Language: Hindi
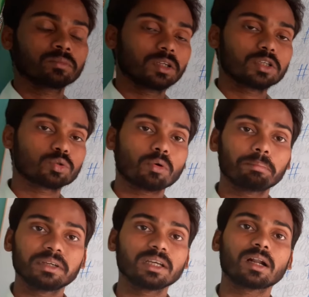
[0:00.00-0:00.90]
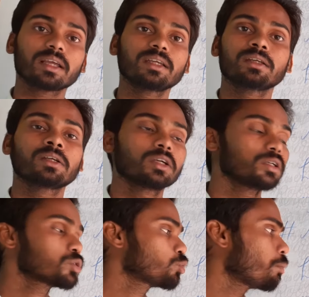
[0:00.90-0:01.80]
इसको बियर नहीं
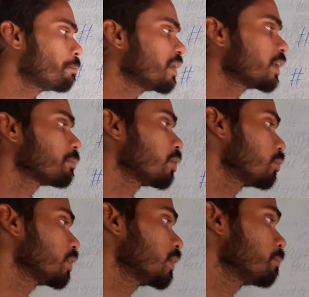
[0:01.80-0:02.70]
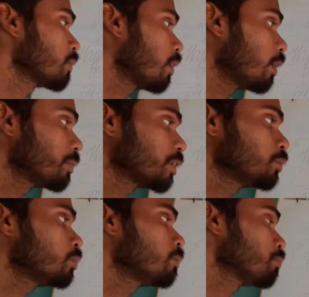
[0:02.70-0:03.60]
इसको बेयर पढ़ोगे अब
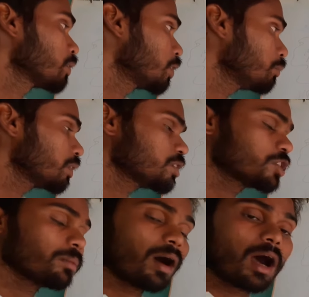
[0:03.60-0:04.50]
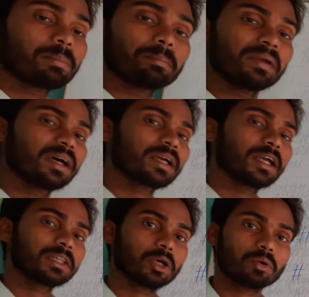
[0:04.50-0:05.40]
क्यों क्योंकि जब आप बेयर
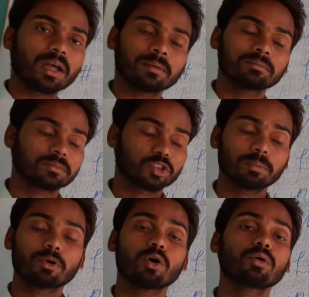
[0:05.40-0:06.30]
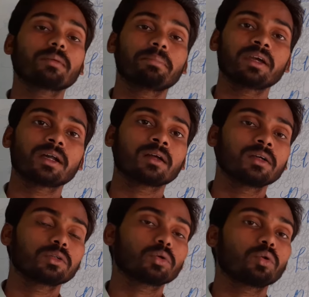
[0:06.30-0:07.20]
कहते हो ना जब कहोगे बेयर
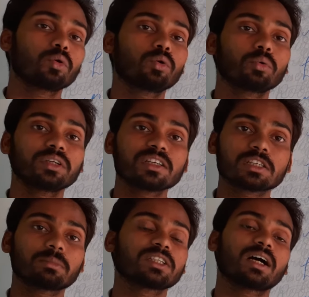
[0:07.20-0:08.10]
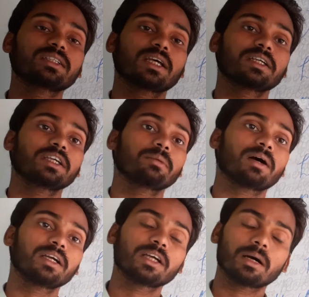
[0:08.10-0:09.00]
तो लोगों को ये समझ आ जाएगी कि
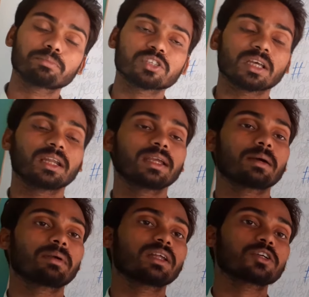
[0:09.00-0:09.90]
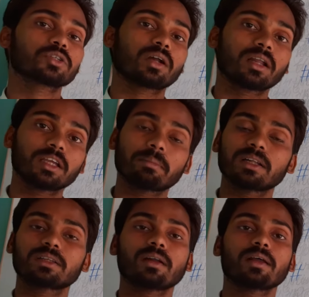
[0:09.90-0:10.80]
भाई आप सहने या बर्दाश्त करने की
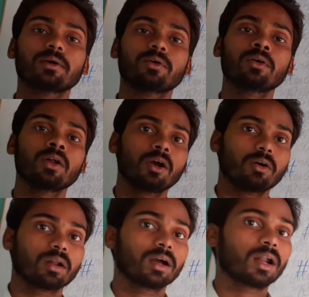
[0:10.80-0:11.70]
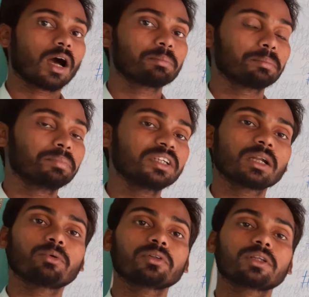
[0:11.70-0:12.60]
बात कर रहे हो और अगर आप
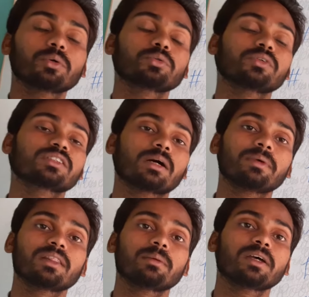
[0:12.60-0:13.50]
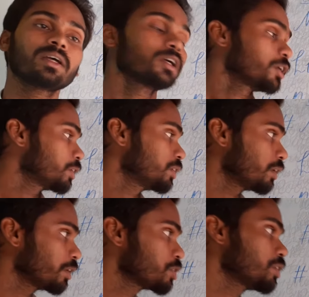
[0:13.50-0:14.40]
बियर बोलते हो तो इसका मतलब है कि ये
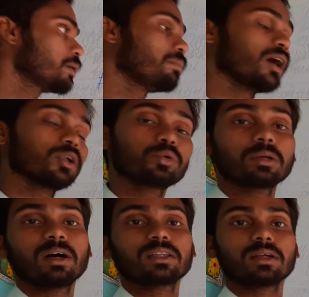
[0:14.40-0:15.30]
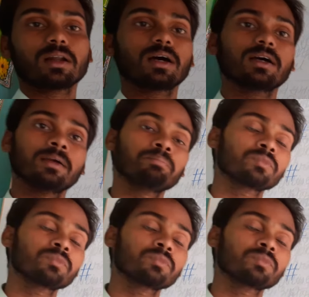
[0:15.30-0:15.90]
रिच या भालू की बात कर रहा है